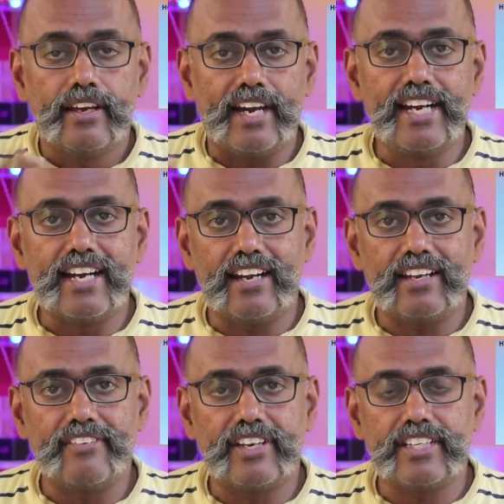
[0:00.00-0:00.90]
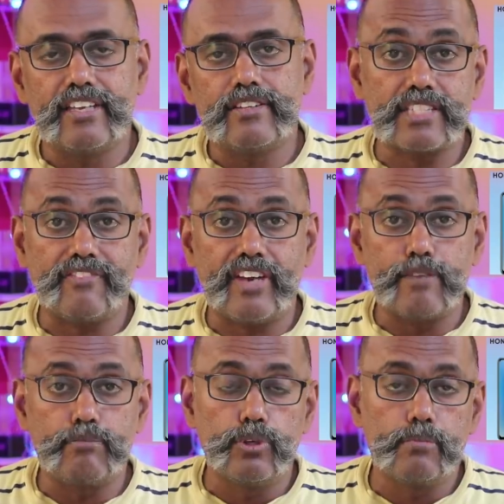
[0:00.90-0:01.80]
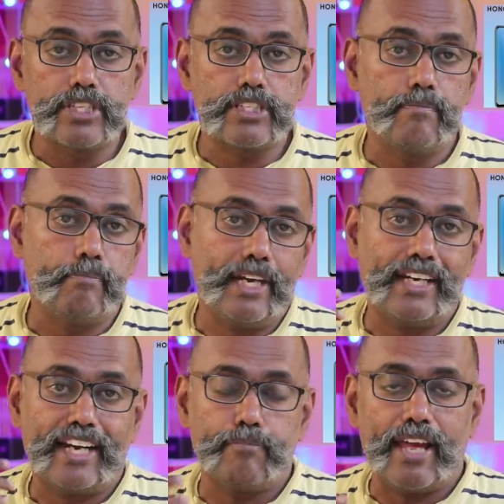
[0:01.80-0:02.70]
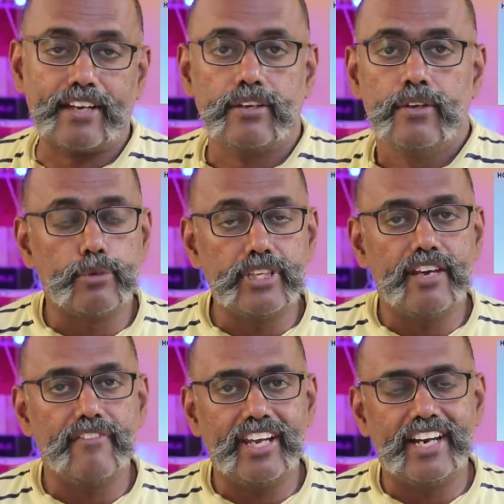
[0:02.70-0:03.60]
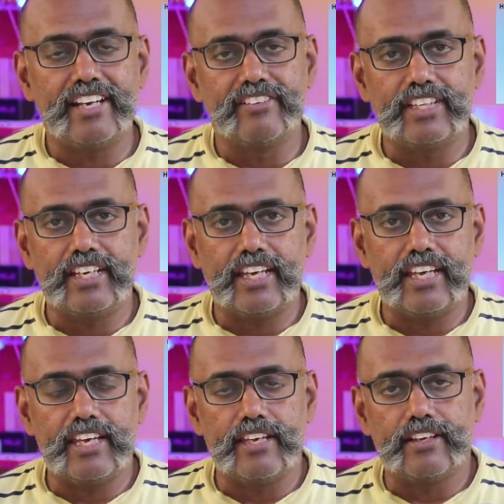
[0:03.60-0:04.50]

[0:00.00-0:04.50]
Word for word: ரெண்டு கலரில் வருது சஃபயர் ப்ளூ மற்றும் மிட் நைட் பிளாக் புதிய வேரியண்டை வந்து இன்னைக்கு